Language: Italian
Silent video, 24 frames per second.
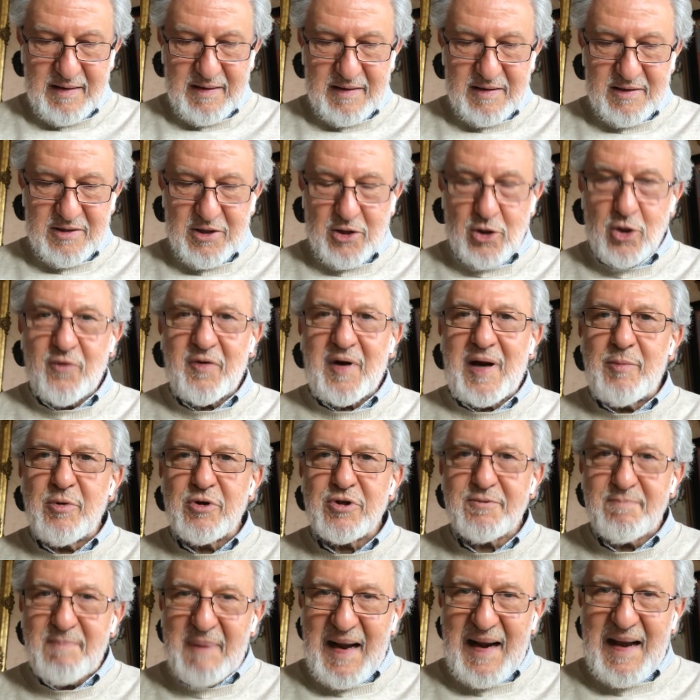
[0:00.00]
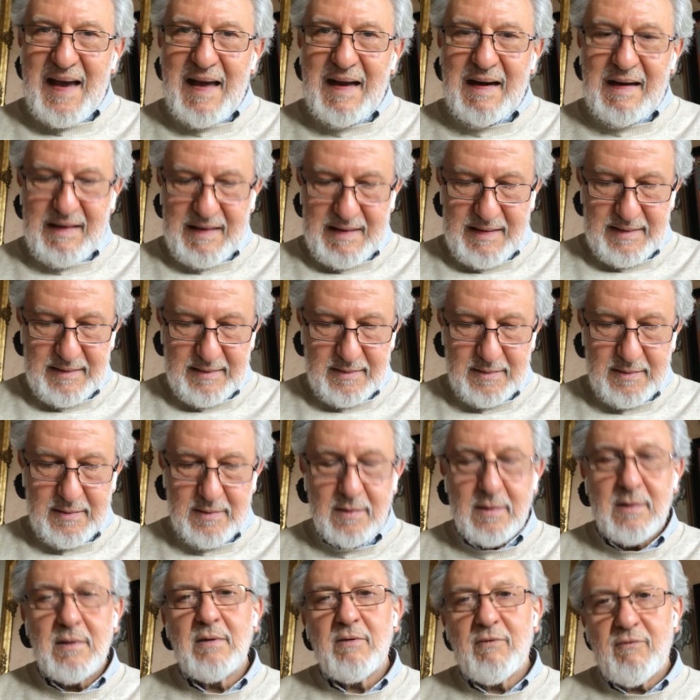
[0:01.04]
Se dovremo spararli,
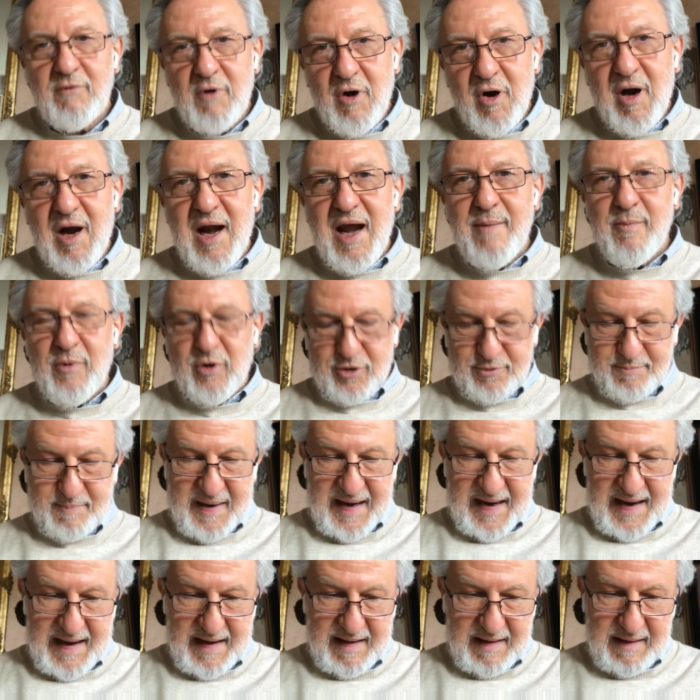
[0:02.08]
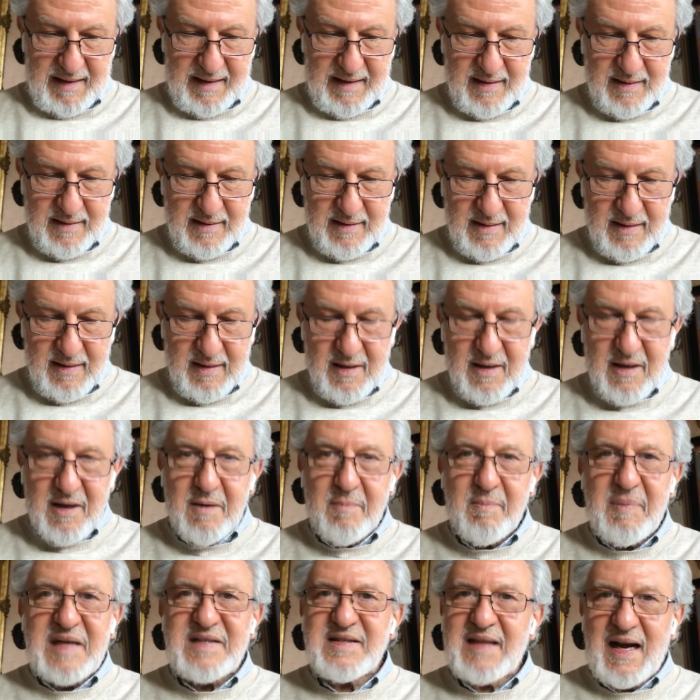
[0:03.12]
vorremmo spararli.
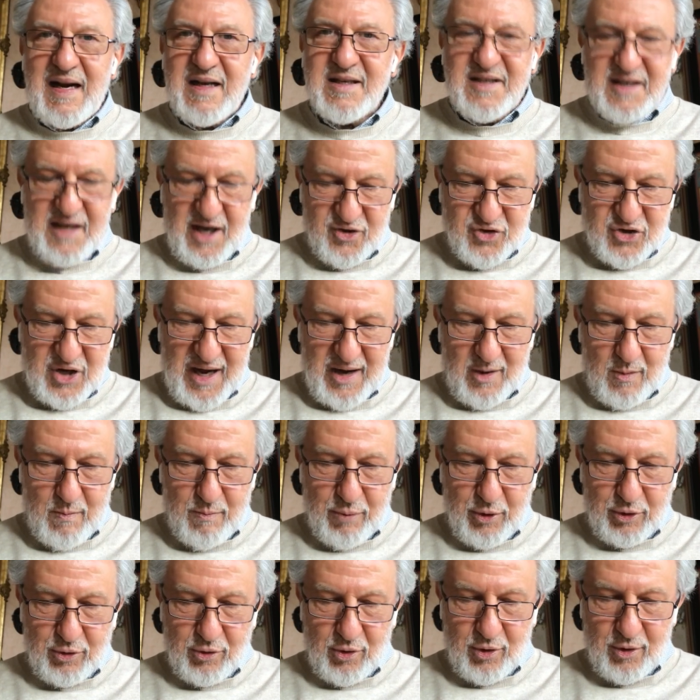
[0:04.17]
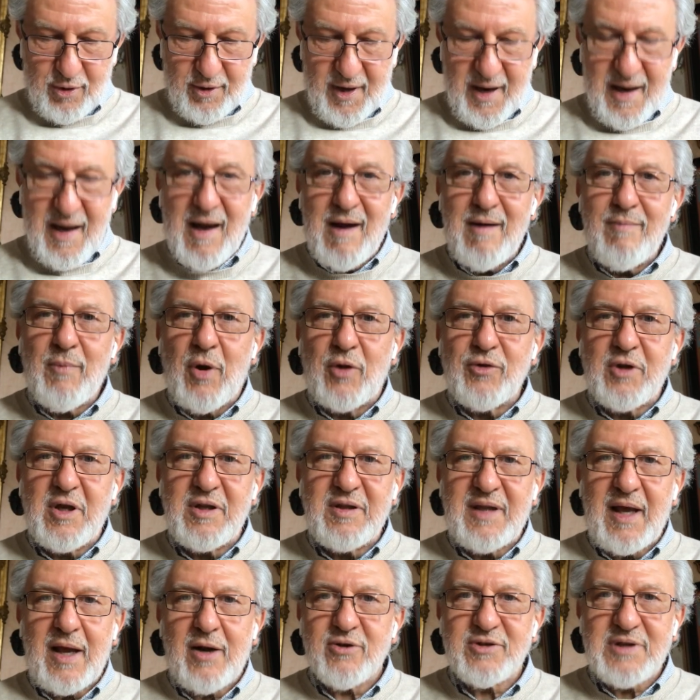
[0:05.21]
Basterà schiacciare un bottone e il mondo
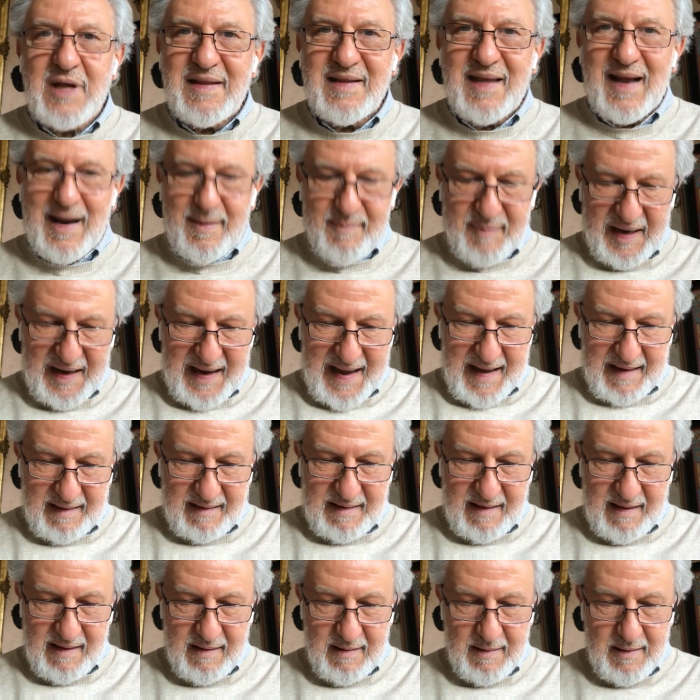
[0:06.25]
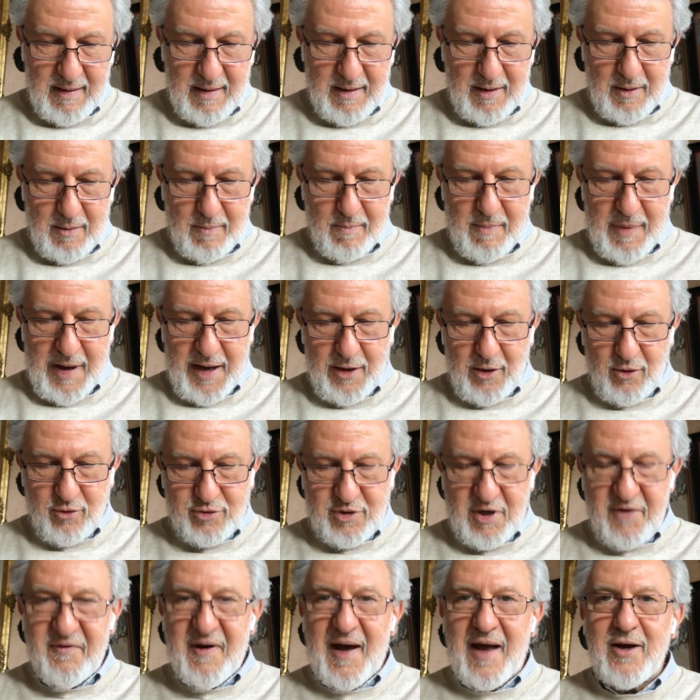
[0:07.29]
intero salterà per aria. Ma non
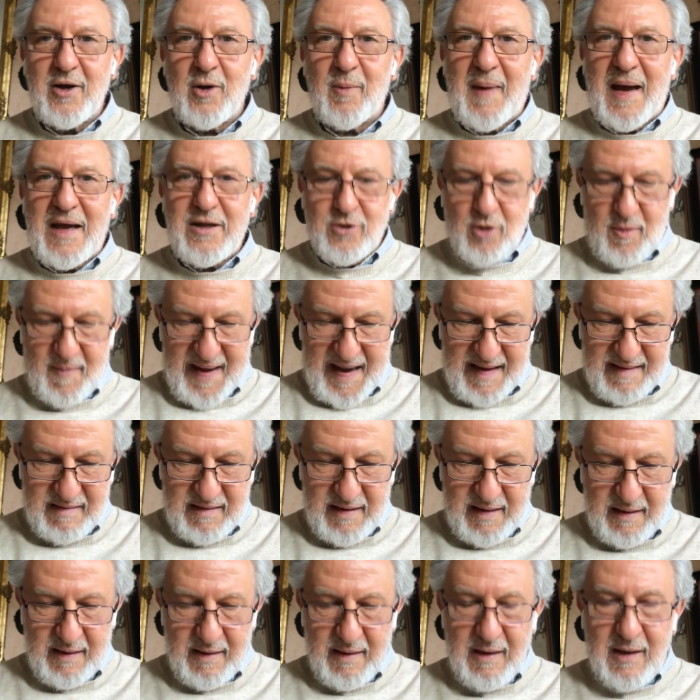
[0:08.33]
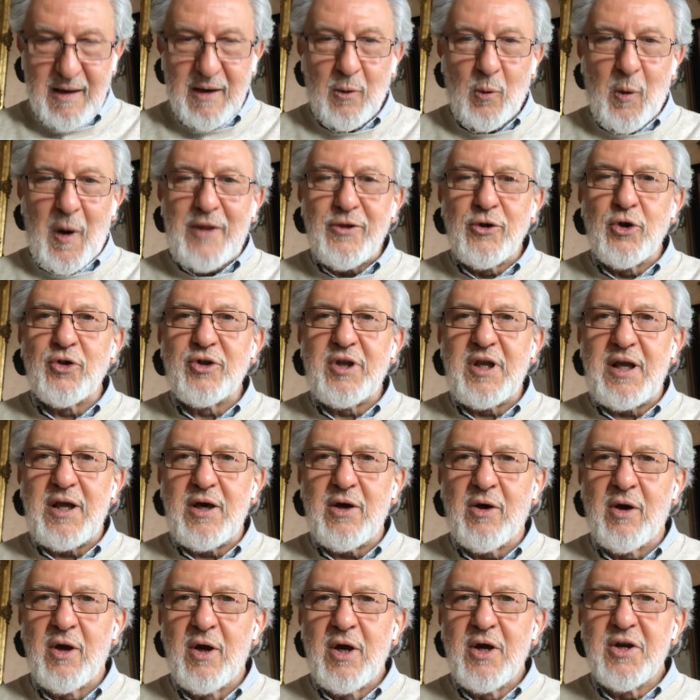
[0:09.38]
si fanno mai domande quando
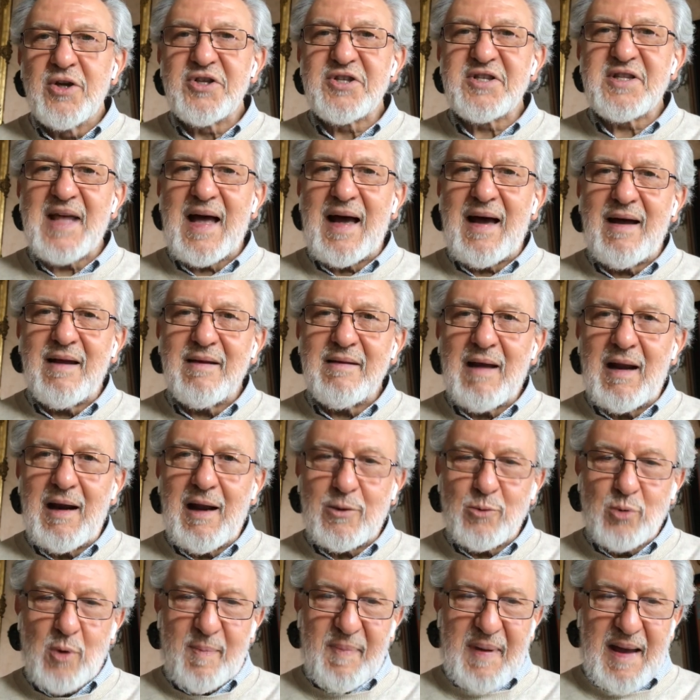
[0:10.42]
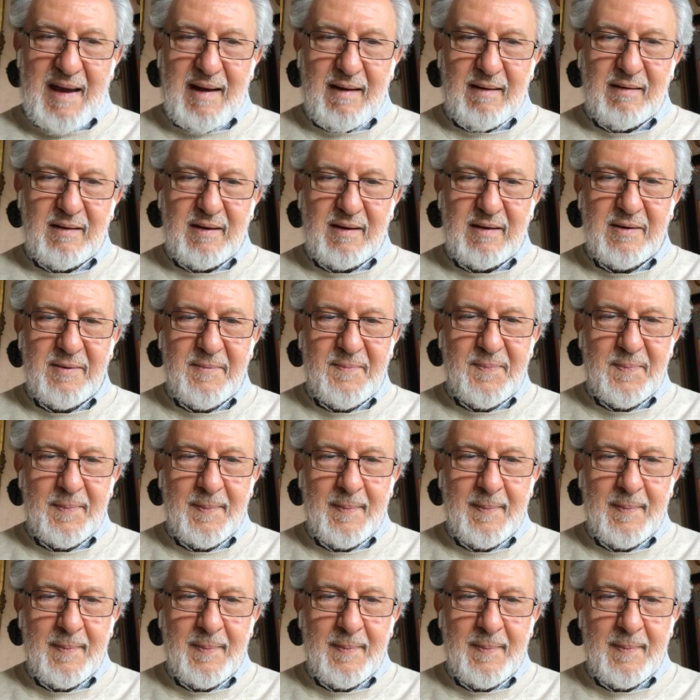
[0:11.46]
Dio sta dalla tua parte.